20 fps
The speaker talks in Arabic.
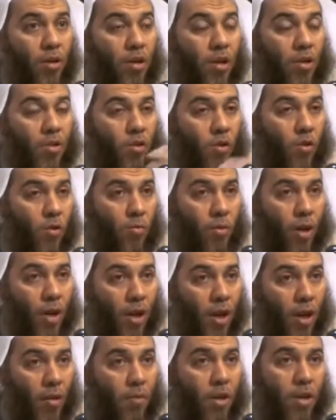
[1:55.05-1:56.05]
يصوم
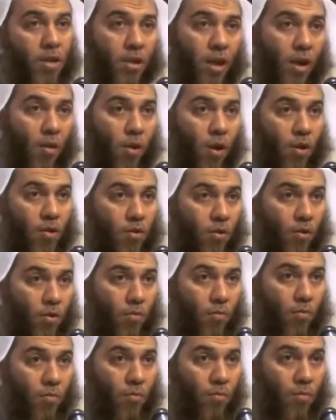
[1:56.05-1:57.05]
الخميس أو
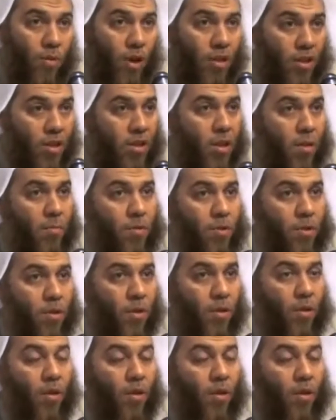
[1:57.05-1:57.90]
يصوم السبت